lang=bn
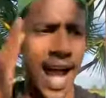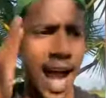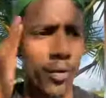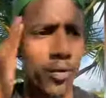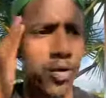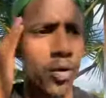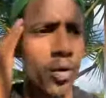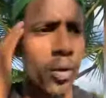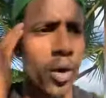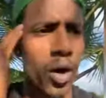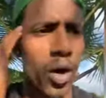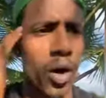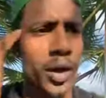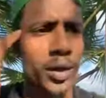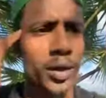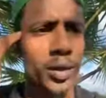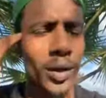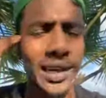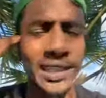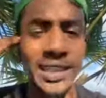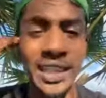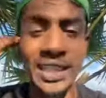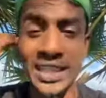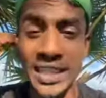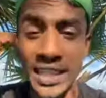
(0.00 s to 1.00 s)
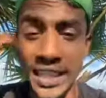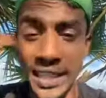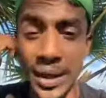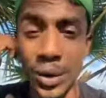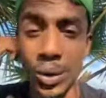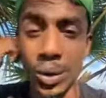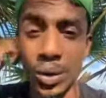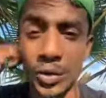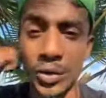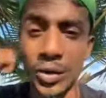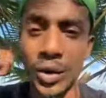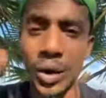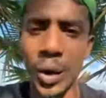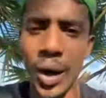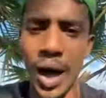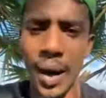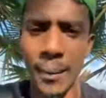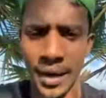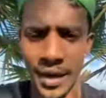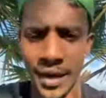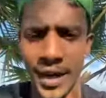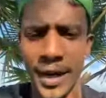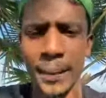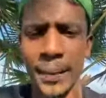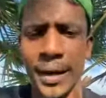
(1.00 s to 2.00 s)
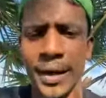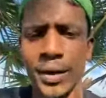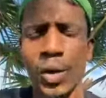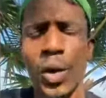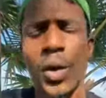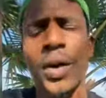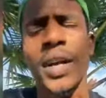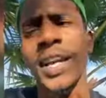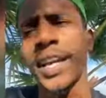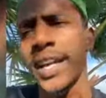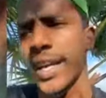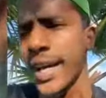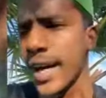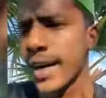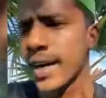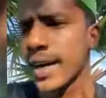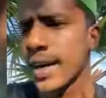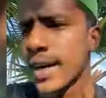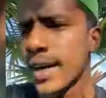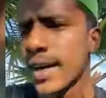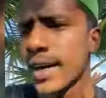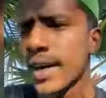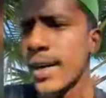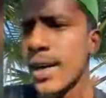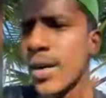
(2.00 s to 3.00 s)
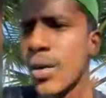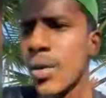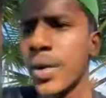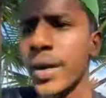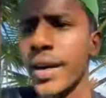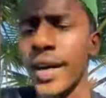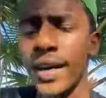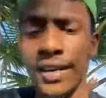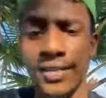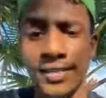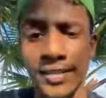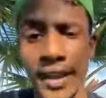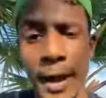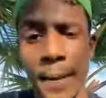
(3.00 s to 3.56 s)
আফু হয়তো একটা জিডি করছিল আমার নামে দক্ষিণ খান ওইখানে